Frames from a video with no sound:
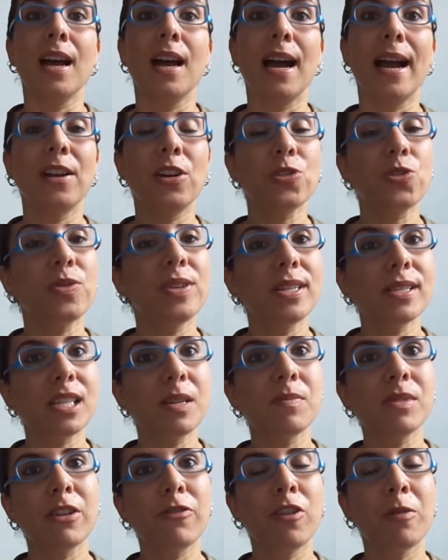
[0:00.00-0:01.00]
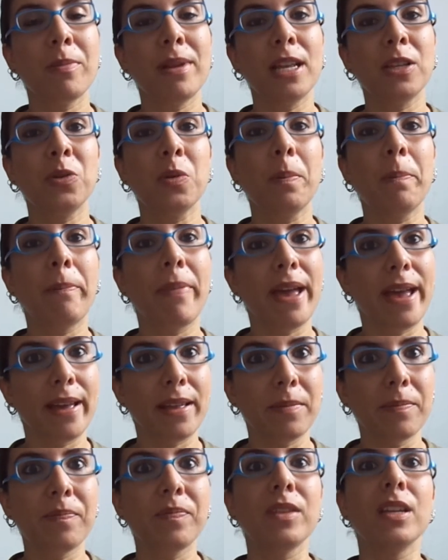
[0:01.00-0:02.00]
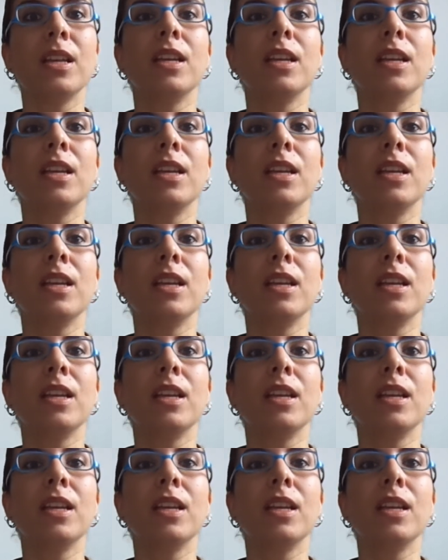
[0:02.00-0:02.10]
Aí nós conhecemos a família do Ben,